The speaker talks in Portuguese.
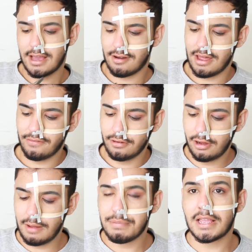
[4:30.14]
E agora eu
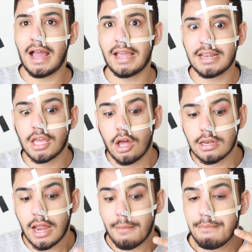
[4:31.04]
vou aplicar ele aqui, ó,
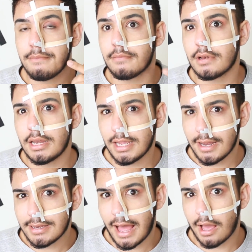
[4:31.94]
na
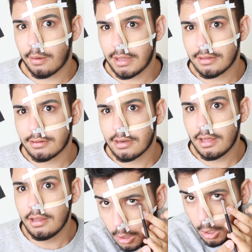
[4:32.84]
Linha d'água, é isso, né?